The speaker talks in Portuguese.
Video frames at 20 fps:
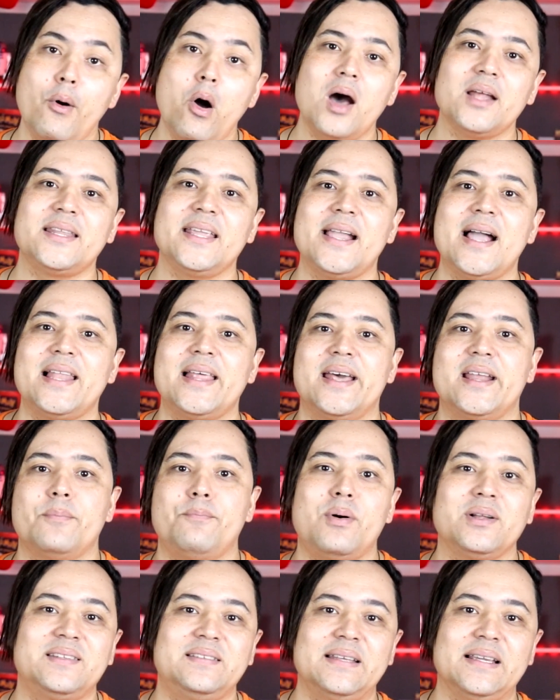Podem, galera.
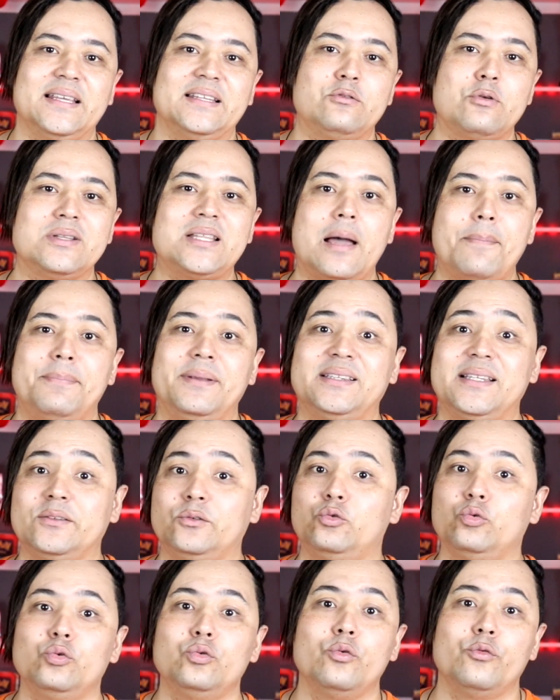Pode ser que eles não adaptem
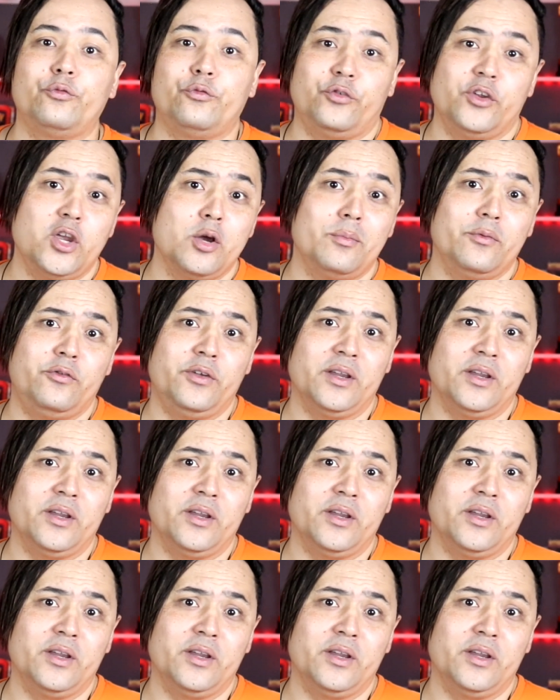tudo no filme,